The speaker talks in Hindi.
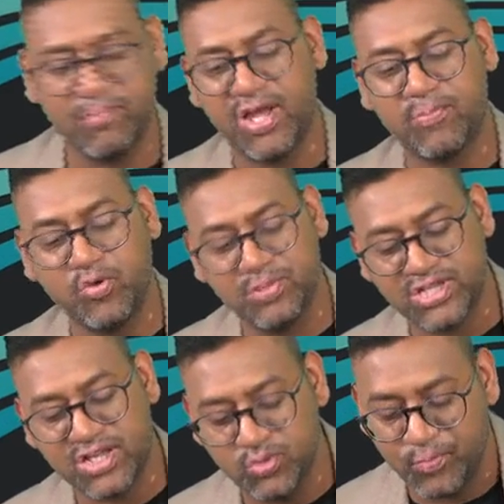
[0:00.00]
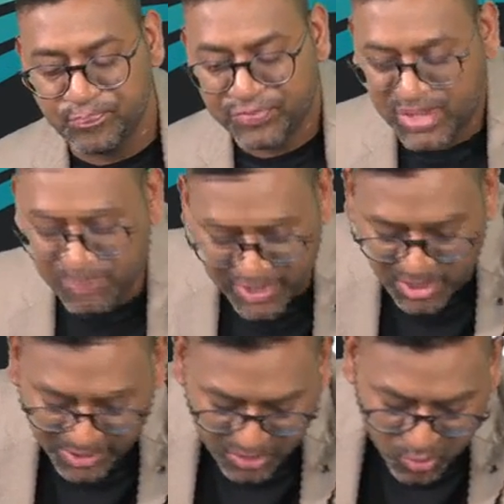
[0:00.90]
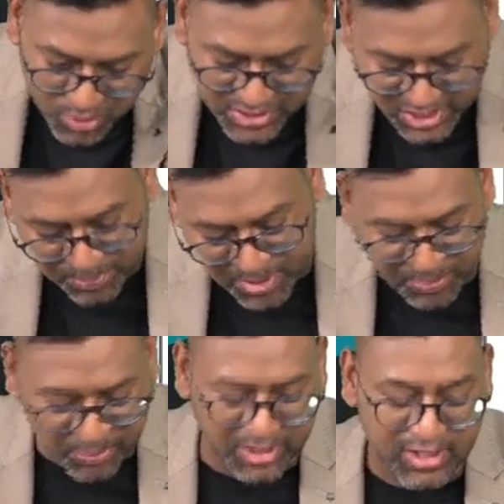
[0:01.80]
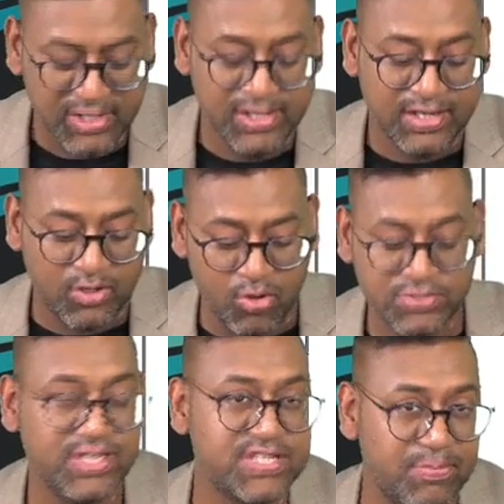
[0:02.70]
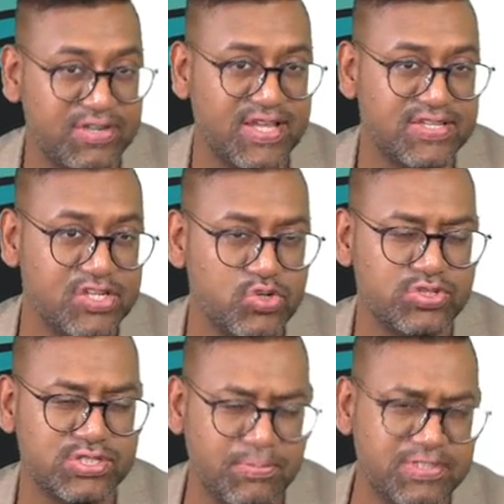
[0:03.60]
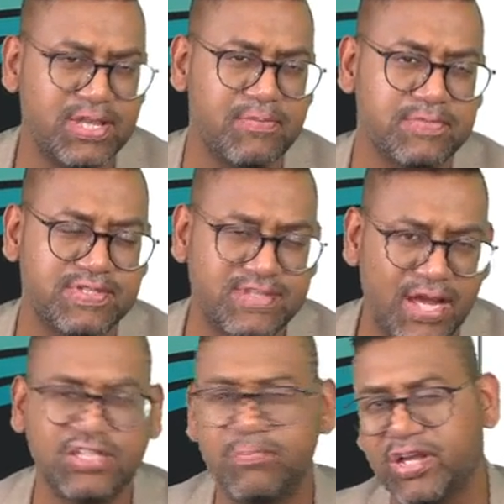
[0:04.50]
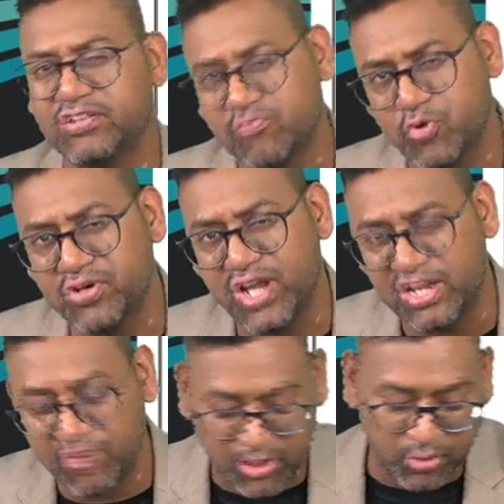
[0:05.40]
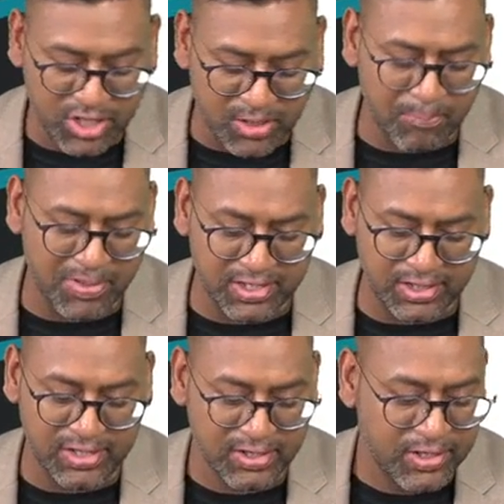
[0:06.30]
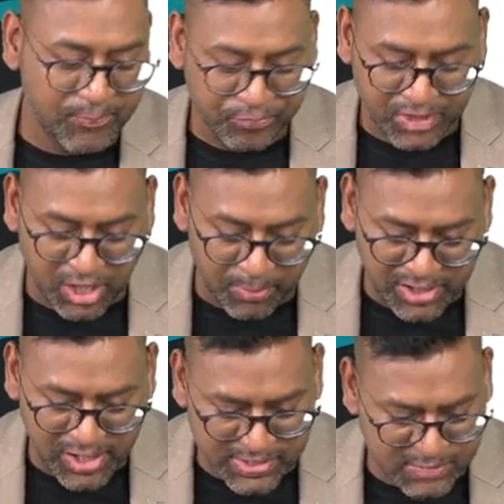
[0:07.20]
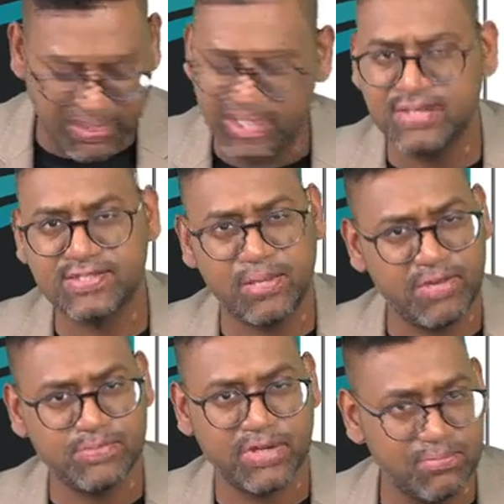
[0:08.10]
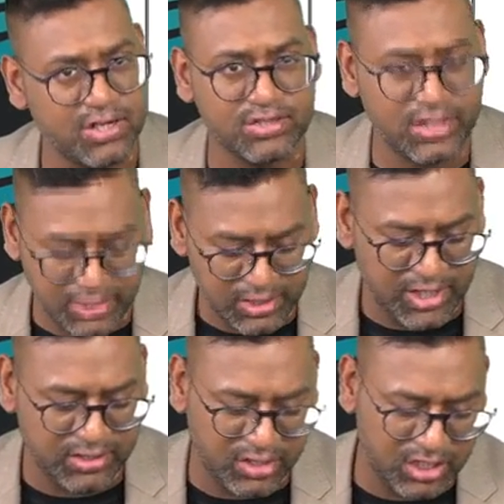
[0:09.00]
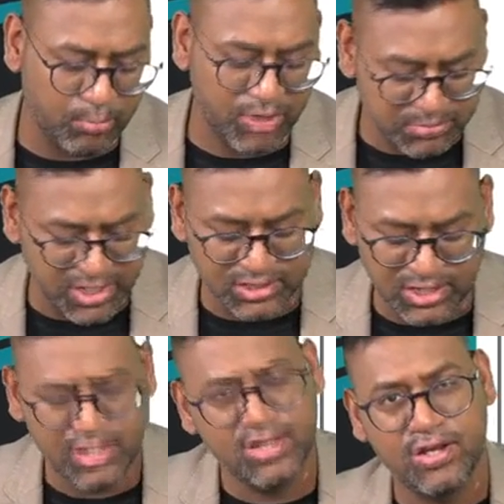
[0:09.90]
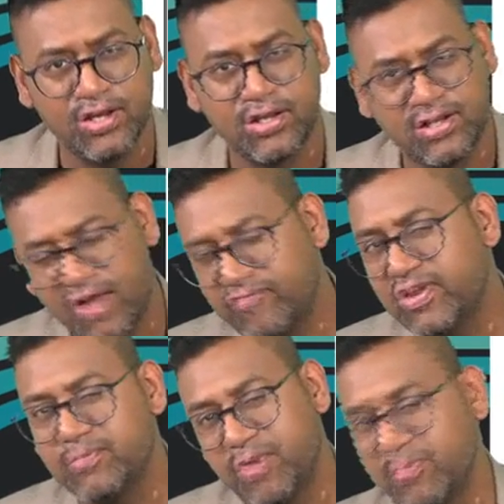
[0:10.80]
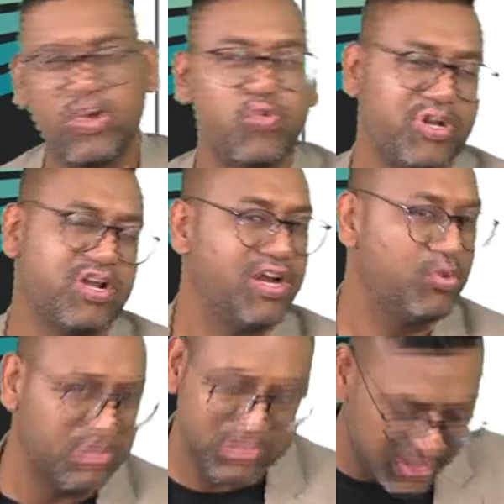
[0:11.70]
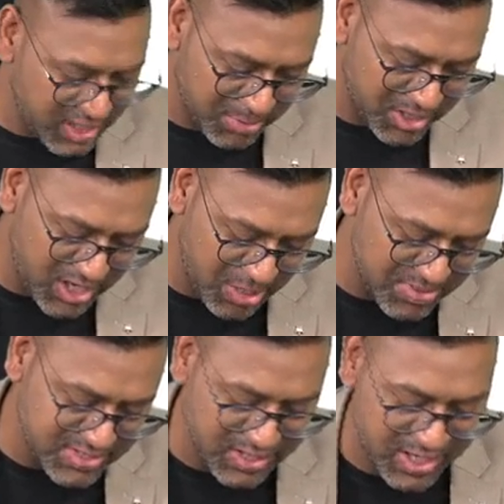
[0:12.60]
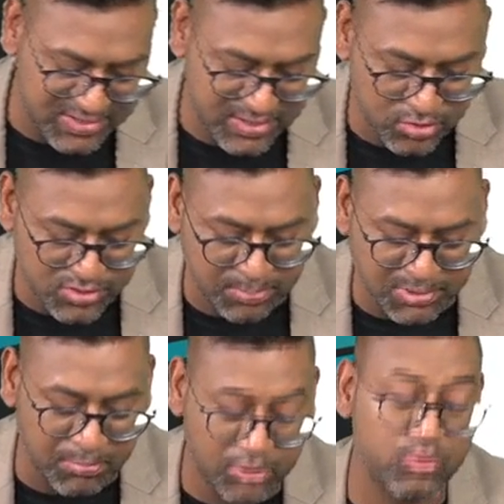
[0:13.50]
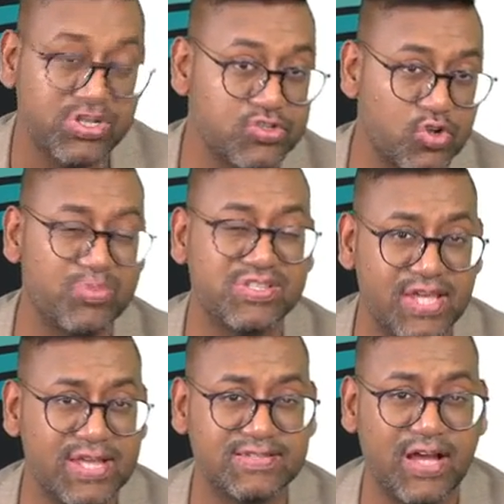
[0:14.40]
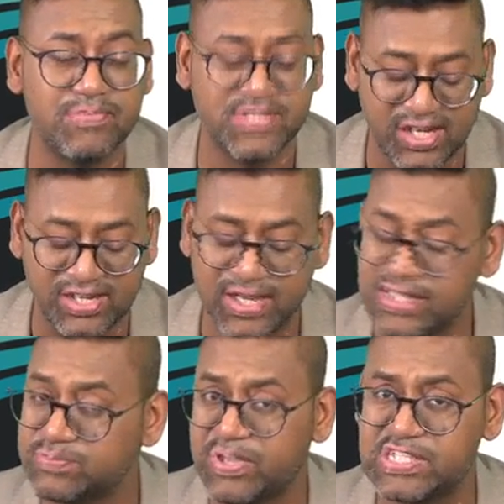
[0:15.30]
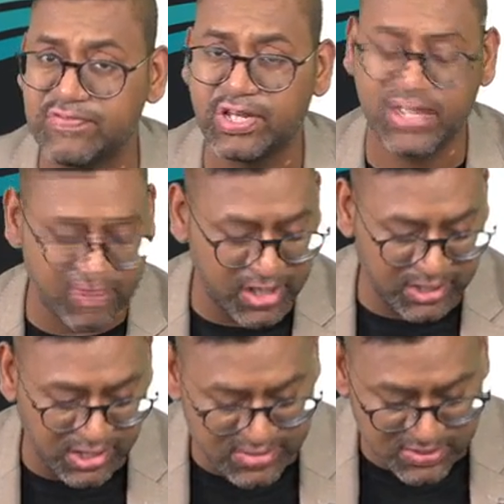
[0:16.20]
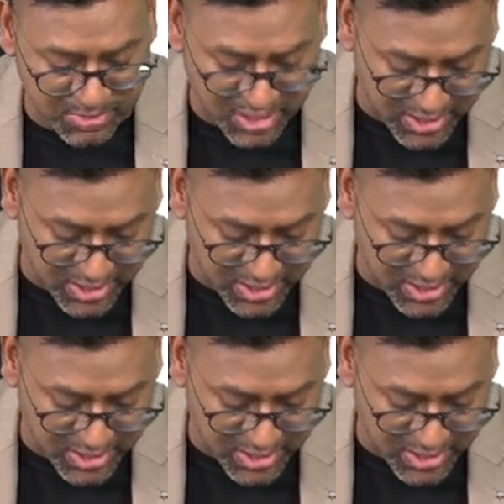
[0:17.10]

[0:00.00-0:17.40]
आपको बता दूं कि भाई हमारे कॉस्टिंग के पेपर में कौन से चैप्टर्स ऐसे हैं जो सबसे ज्यादा महत्वपूर्ण रहने वाले और ये कंप्लीटली हमारे एक्सपीरियंस के बेस पर हम करते हैं एंड हर अटेम्प्ट में हम देखते हैं काफी पैमानों पर खरा उतरता है हमारा एबीसी एनालिसिस तो सितंबर 2024 के एग्जाम्स के लिए ही स्पेसिफिकली ये वाला एनालिसिस बनाया